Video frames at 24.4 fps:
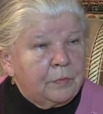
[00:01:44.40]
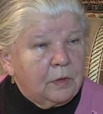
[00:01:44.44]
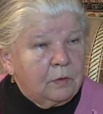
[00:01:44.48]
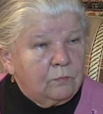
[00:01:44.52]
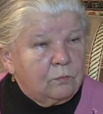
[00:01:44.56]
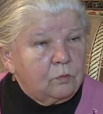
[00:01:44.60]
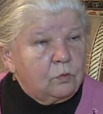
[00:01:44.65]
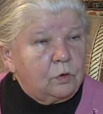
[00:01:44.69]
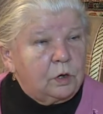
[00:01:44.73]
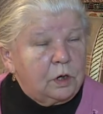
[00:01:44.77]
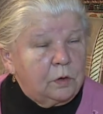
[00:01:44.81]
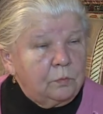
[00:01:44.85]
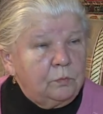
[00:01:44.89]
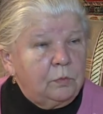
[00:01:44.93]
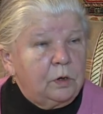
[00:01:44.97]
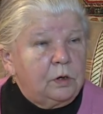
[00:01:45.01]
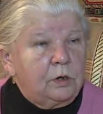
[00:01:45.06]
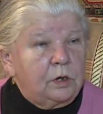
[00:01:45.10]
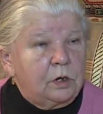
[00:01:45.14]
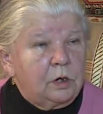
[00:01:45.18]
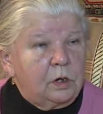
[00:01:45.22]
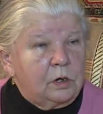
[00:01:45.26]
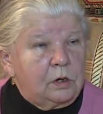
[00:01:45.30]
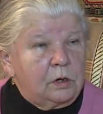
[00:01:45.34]
в
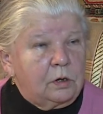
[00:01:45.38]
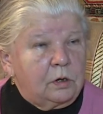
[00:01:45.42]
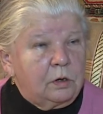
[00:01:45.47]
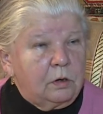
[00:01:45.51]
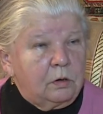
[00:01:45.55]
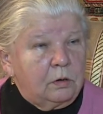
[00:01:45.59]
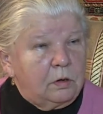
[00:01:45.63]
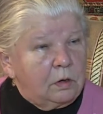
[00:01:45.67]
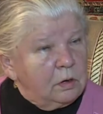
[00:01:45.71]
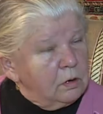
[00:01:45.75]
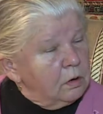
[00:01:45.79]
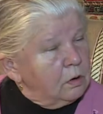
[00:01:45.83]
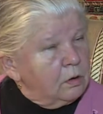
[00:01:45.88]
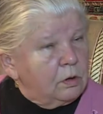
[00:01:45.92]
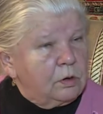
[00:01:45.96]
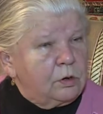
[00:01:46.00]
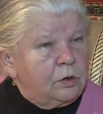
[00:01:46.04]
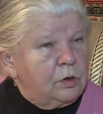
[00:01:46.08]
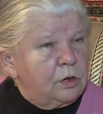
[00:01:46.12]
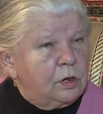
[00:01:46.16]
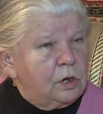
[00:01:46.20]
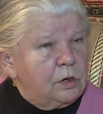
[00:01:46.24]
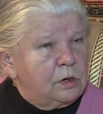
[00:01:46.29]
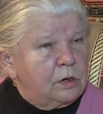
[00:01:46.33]
учебной части. Где эта
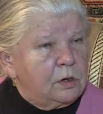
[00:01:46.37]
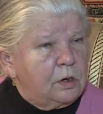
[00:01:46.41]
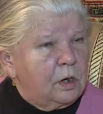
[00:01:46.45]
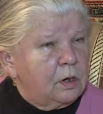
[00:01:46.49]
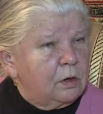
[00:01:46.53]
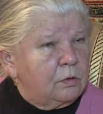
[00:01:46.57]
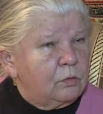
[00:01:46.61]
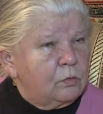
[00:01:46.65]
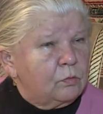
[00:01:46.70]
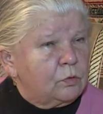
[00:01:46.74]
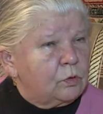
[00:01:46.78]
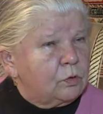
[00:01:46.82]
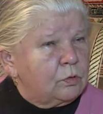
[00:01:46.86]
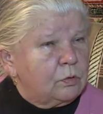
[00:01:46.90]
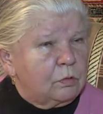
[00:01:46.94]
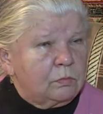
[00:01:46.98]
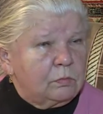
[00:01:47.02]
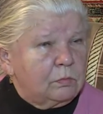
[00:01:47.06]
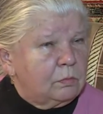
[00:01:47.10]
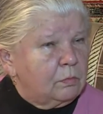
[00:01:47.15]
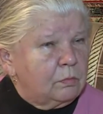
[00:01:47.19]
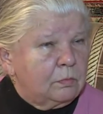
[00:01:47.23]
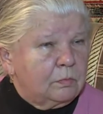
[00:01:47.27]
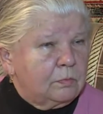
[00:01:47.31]
часть, я тоже.
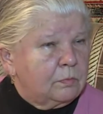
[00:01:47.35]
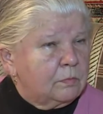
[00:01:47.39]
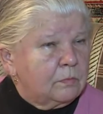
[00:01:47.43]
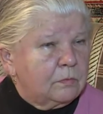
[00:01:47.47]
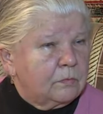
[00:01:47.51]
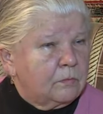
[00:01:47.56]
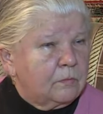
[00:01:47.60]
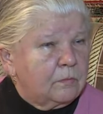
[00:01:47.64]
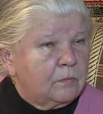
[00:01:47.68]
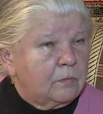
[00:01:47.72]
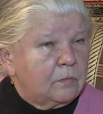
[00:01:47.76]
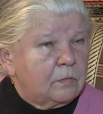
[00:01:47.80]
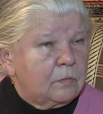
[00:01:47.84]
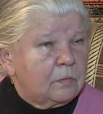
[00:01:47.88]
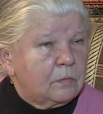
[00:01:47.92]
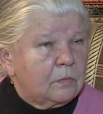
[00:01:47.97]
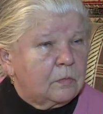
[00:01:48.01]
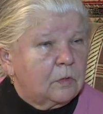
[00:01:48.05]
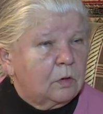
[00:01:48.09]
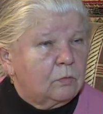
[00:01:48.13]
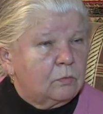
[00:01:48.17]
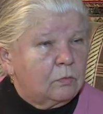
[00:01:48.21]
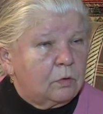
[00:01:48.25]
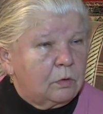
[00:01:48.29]

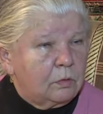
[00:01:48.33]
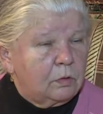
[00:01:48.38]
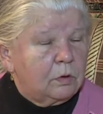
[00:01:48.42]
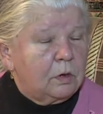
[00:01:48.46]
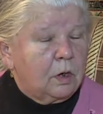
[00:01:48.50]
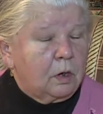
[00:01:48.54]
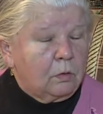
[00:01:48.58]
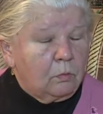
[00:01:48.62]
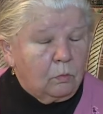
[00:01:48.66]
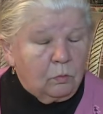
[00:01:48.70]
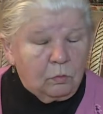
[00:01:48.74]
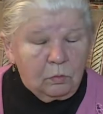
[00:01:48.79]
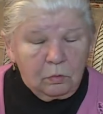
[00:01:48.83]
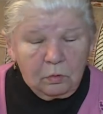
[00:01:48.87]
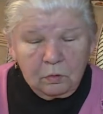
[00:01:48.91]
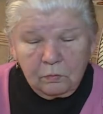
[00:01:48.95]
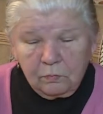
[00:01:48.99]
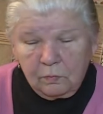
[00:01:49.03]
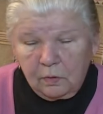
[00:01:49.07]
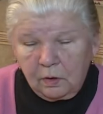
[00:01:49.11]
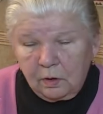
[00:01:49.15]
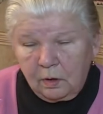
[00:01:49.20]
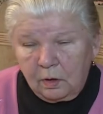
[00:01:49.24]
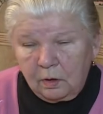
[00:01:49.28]
Так он
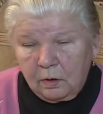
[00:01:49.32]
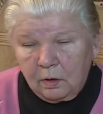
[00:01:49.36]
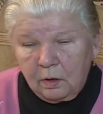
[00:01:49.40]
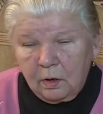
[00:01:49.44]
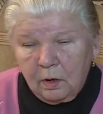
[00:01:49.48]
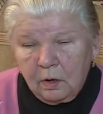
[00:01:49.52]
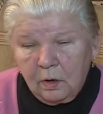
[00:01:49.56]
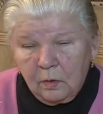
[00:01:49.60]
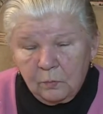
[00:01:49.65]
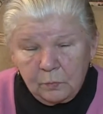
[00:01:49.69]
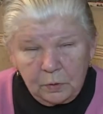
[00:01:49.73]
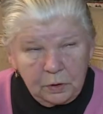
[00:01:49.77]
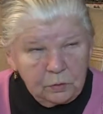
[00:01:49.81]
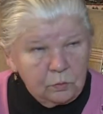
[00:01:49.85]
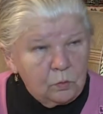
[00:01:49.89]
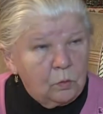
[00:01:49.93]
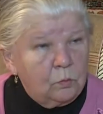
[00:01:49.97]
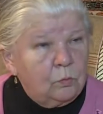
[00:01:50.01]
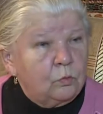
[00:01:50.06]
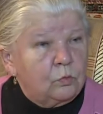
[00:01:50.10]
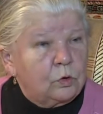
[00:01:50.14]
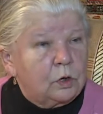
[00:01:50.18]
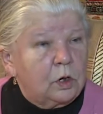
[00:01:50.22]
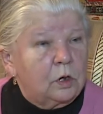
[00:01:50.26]
говорил.
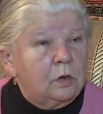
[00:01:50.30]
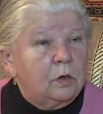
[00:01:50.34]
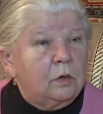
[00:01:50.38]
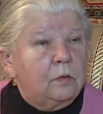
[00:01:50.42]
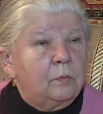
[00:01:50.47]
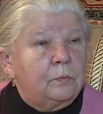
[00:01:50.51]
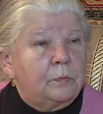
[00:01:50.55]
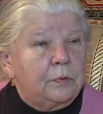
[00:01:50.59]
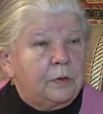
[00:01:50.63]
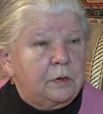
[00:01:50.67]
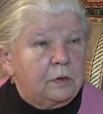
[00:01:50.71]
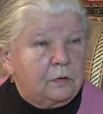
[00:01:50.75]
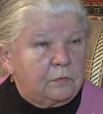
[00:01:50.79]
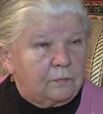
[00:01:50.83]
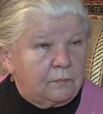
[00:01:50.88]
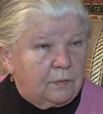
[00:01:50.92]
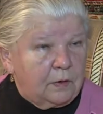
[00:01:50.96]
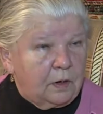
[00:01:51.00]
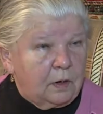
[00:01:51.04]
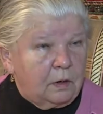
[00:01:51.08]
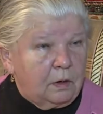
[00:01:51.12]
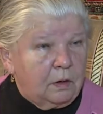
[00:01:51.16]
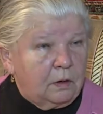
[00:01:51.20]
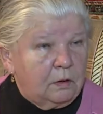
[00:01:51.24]
Потом уже
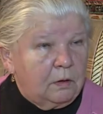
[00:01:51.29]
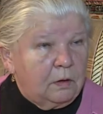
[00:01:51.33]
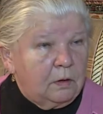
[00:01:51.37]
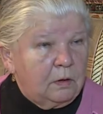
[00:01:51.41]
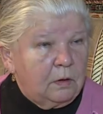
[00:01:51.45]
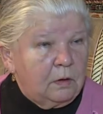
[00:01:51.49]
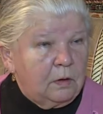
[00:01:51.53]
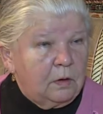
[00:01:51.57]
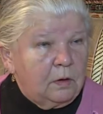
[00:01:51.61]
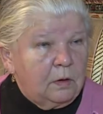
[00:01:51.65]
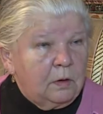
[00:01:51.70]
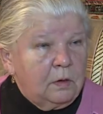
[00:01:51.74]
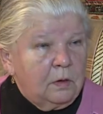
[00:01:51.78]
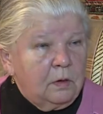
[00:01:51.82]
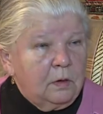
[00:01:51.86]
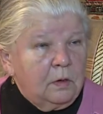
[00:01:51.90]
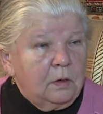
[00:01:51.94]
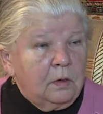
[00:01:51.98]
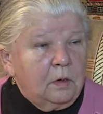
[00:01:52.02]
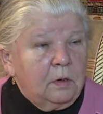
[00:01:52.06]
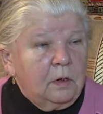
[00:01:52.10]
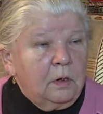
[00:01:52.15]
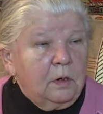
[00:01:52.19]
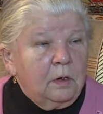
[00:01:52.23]
призвали
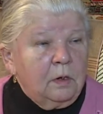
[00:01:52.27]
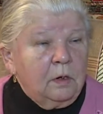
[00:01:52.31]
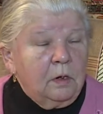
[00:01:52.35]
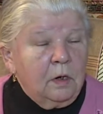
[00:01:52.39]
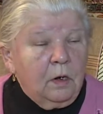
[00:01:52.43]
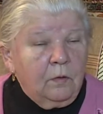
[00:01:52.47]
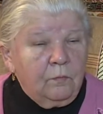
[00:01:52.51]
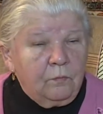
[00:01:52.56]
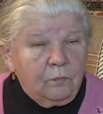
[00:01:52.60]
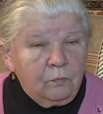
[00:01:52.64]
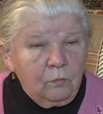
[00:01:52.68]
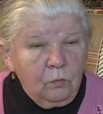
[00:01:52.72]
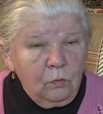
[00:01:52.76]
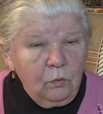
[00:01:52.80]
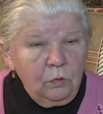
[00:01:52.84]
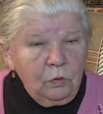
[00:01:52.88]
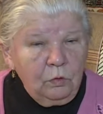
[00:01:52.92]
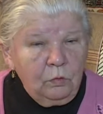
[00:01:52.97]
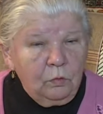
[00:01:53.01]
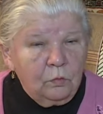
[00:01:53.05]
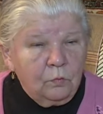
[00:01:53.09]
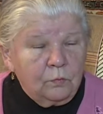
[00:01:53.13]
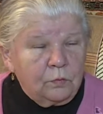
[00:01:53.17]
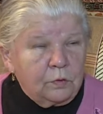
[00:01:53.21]
на
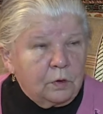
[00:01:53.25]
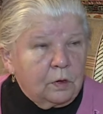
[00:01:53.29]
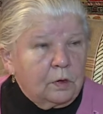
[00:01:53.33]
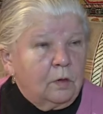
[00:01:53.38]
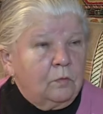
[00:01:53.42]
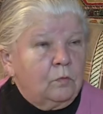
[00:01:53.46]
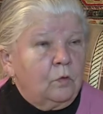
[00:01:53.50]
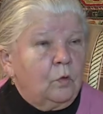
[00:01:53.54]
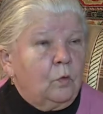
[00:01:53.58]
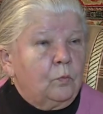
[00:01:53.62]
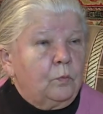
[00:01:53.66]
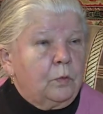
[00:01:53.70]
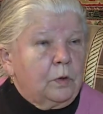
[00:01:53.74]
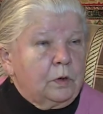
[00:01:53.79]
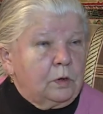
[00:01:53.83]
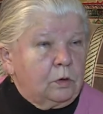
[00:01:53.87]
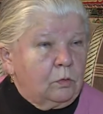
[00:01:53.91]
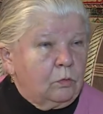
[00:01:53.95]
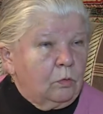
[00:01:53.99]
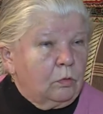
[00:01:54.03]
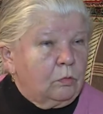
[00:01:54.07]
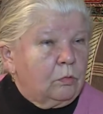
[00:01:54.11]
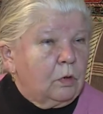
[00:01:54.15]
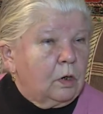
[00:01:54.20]
фронт, но все равно,
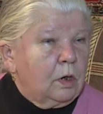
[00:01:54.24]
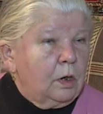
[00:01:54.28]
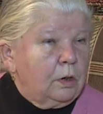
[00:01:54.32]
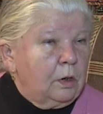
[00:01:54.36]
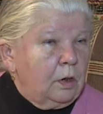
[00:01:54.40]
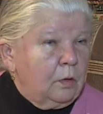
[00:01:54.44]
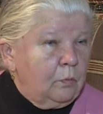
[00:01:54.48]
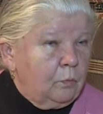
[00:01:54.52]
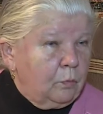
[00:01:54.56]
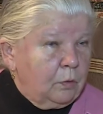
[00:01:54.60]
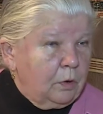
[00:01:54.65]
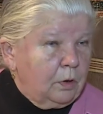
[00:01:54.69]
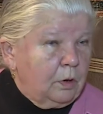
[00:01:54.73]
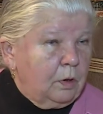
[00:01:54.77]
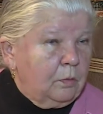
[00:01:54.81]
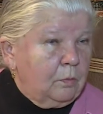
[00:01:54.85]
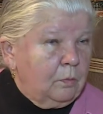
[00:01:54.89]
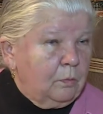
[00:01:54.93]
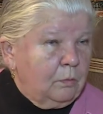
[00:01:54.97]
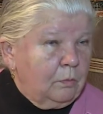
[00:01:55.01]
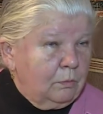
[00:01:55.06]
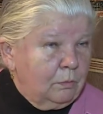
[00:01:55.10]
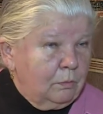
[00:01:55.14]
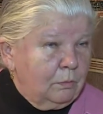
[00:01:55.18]
поскольку они были
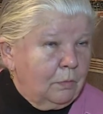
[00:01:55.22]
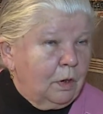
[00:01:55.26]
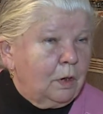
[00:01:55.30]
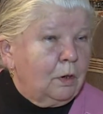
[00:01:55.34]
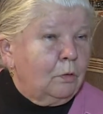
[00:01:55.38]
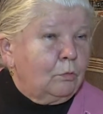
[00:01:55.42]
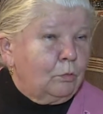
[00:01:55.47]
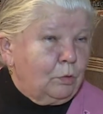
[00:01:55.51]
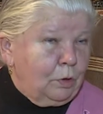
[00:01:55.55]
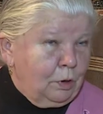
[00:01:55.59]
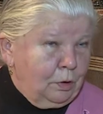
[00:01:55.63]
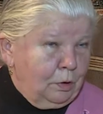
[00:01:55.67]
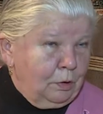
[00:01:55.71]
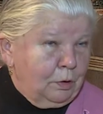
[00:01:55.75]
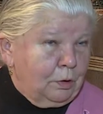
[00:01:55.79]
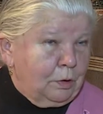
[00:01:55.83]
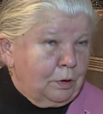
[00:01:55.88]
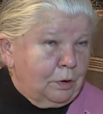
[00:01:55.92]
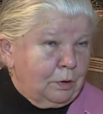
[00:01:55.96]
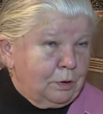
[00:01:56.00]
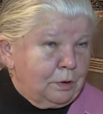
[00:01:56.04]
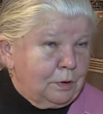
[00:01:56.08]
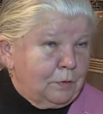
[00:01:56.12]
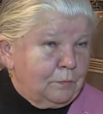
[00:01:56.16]

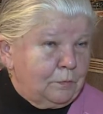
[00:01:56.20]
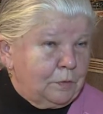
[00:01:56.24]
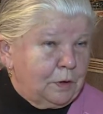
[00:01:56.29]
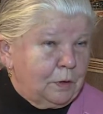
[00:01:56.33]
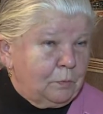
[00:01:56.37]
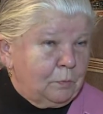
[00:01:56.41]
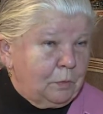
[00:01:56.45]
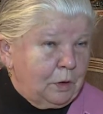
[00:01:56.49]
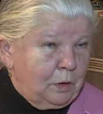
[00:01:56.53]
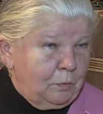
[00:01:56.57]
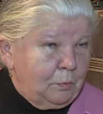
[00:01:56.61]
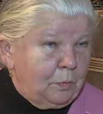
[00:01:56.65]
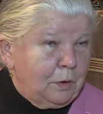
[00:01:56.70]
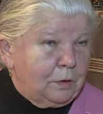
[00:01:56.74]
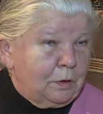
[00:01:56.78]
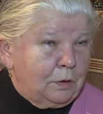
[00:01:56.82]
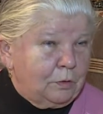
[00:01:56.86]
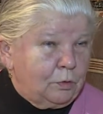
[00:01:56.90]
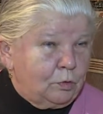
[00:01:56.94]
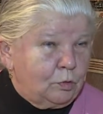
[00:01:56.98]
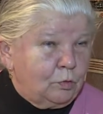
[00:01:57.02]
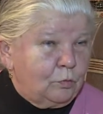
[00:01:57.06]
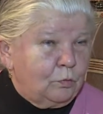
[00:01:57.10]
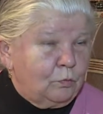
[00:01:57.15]
молоденькие совсем, ребят,
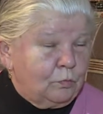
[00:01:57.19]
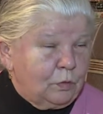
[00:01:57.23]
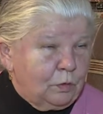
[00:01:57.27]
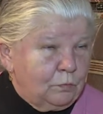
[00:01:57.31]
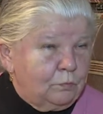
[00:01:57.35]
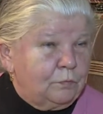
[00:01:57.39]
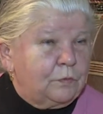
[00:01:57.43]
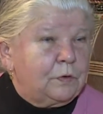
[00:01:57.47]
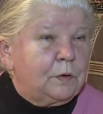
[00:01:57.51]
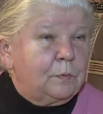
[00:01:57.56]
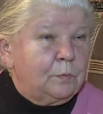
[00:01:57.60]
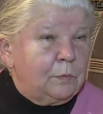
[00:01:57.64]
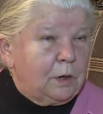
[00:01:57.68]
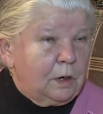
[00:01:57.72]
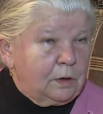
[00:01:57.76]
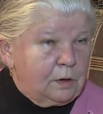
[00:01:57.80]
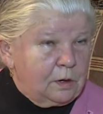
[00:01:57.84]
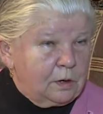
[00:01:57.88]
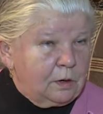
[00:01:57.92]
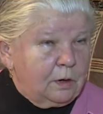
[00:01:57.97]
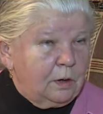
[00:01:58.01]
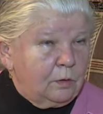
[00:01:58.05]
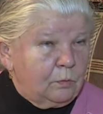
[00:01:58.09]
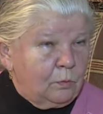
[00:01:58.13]
что,
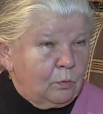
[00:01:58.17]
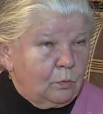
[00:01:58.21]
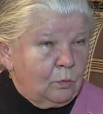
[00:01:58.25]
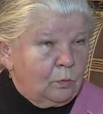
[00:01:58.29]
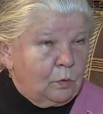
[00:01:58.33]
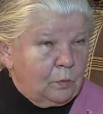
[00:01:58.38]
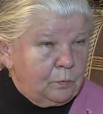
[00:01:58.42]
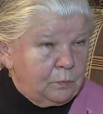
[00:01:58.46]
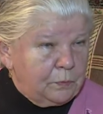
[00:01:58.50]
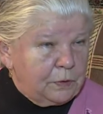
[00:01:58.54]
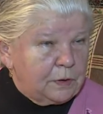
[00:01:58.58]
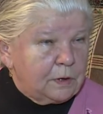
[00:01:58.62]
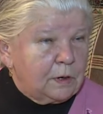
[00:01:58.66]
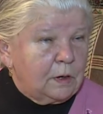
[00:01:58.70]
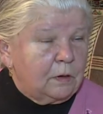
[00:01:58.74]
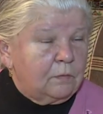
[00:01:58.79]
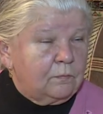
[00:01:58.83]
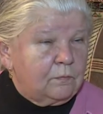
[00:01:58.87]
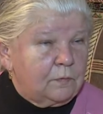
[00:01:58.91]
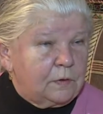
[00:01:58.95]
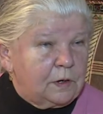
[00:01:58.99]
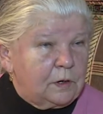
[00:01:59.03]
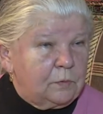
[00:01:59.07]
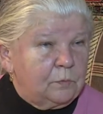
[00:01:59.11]
17 лет он
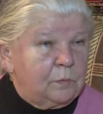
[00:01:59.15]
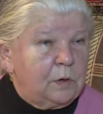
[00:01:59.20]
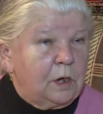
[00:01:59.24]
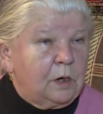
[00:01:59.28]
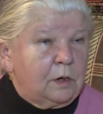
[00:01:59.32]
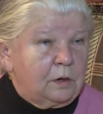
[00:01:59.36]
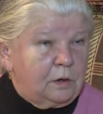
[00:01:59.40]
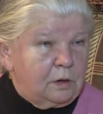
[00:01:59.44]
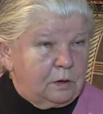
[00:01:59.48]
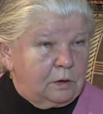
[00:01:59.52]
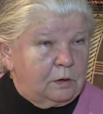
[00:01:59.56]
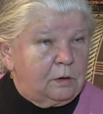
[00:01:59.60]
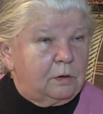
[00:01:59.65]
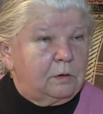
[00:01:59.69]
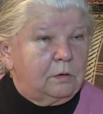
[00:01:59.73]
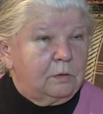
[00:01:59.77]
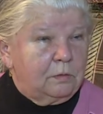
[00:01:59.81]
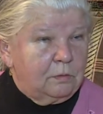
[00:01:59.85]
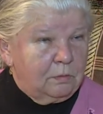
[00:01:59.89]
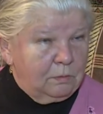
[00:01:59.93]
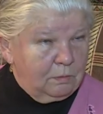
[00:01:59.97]
написал, 18